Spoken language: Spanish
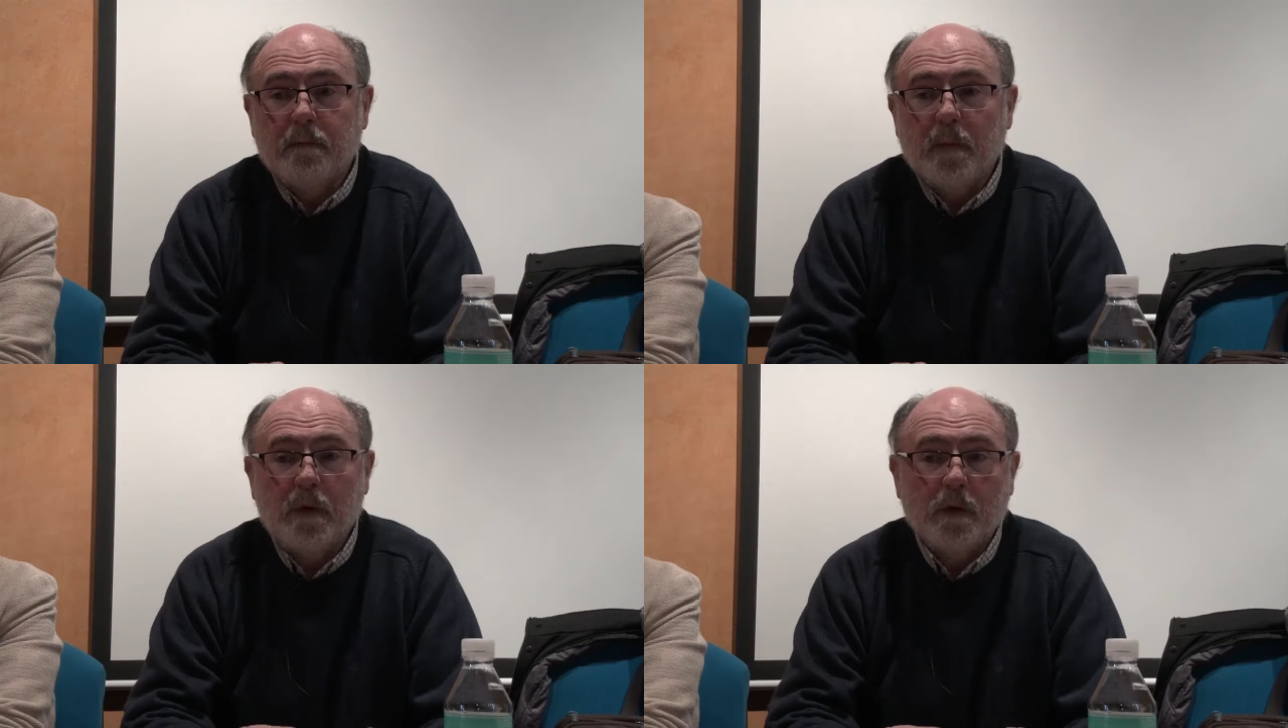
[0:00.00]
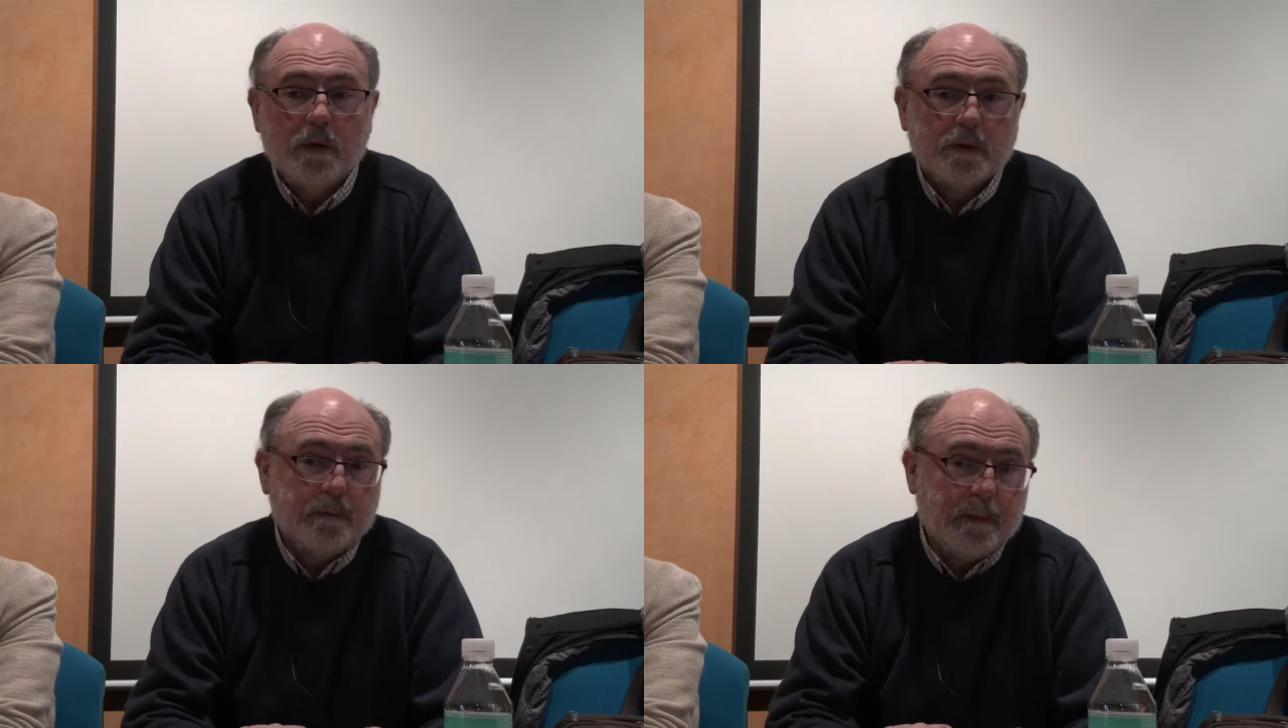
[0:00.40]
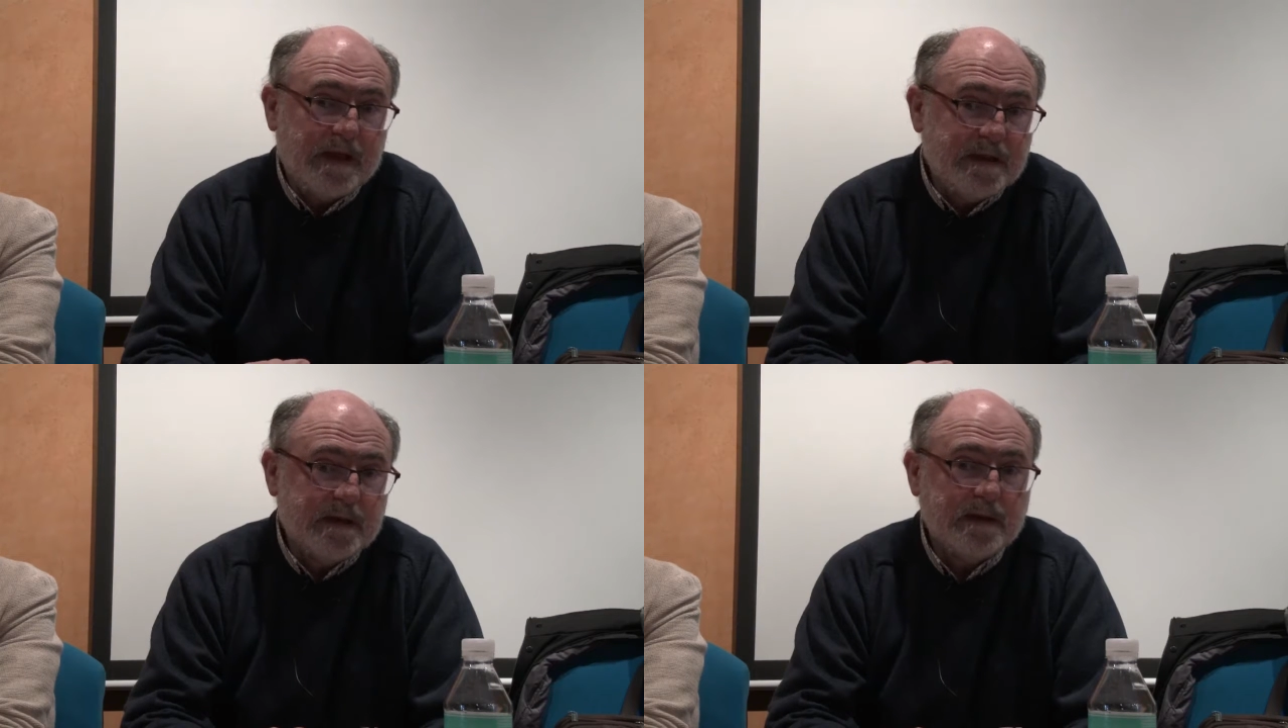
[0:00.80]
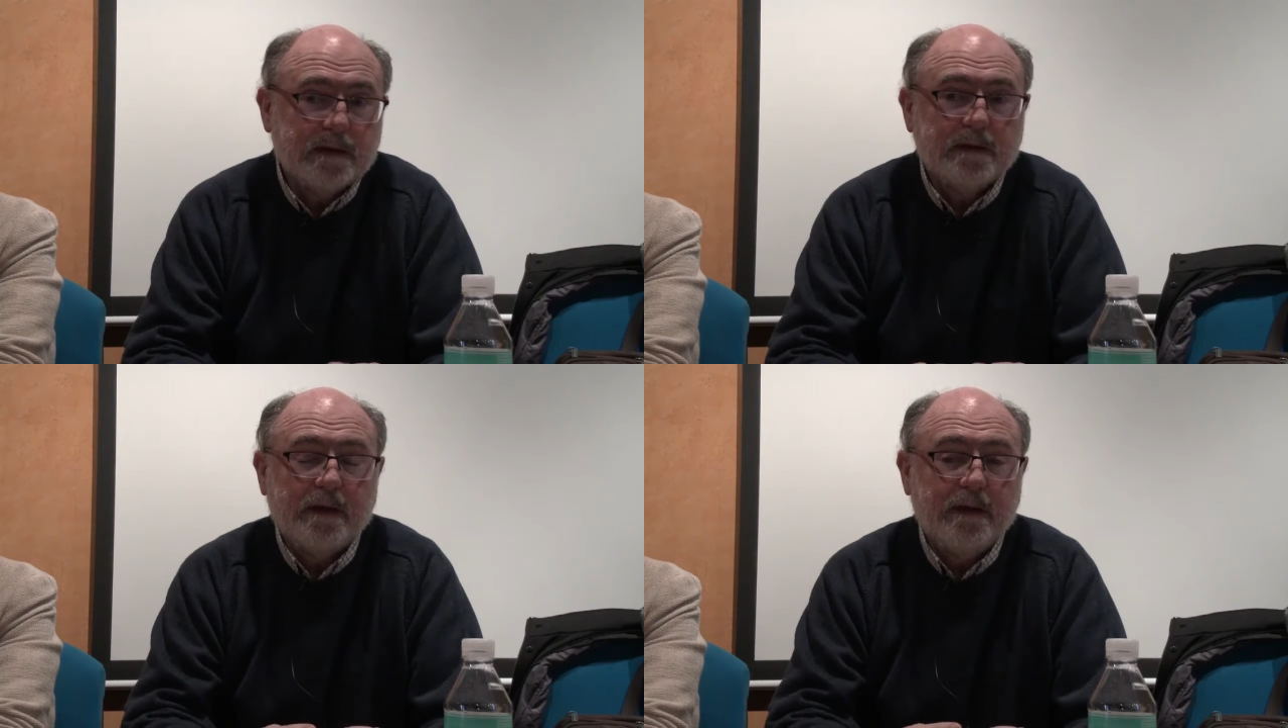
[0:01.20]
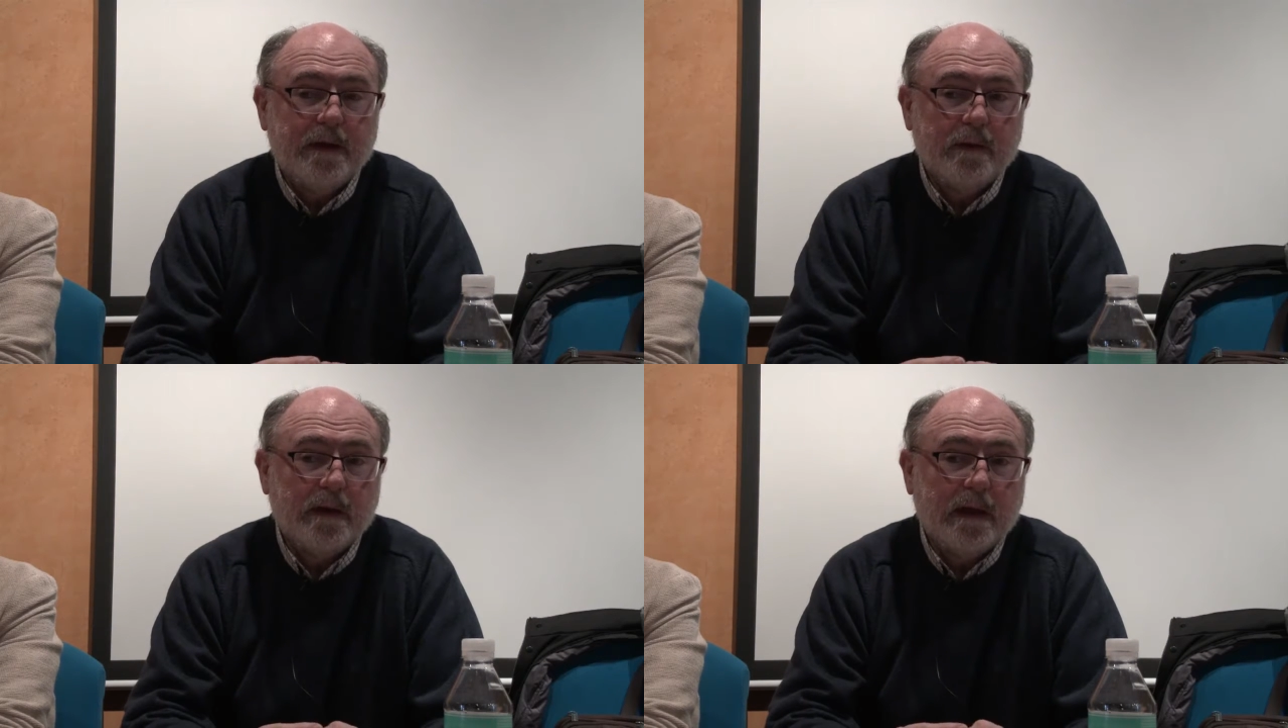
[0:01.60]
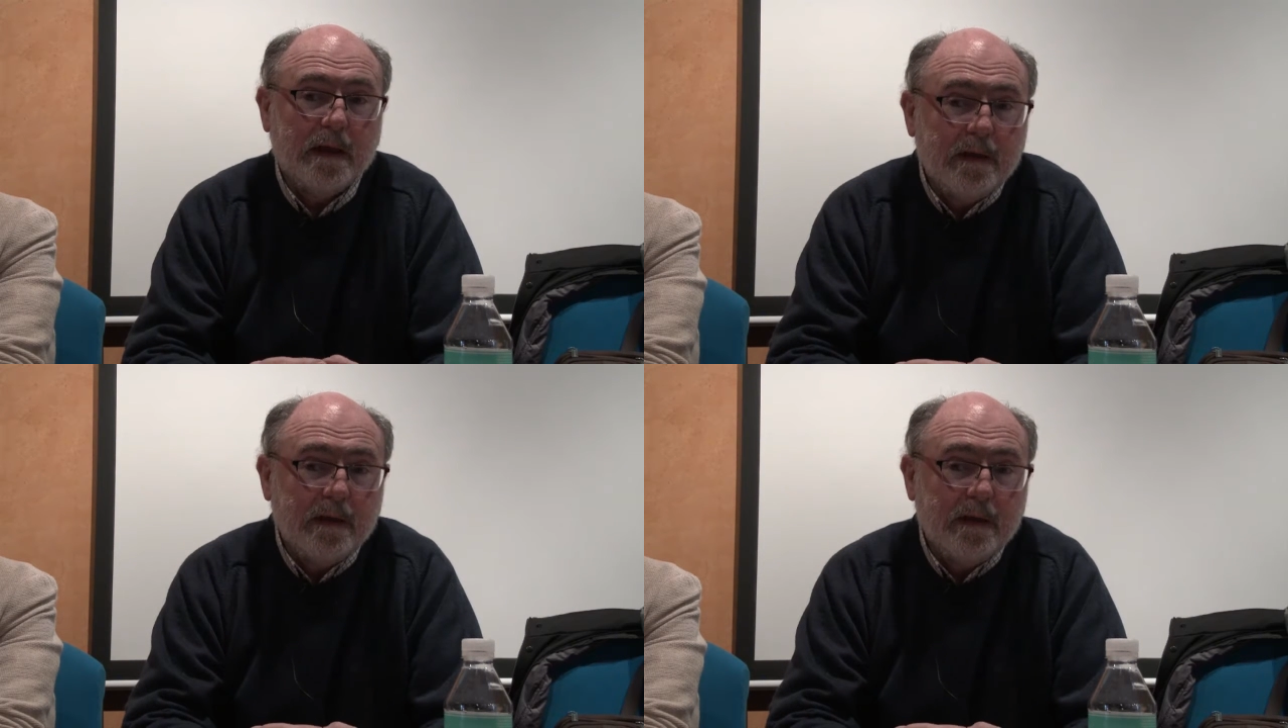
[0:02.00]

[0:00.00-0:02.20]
los países decidieron que el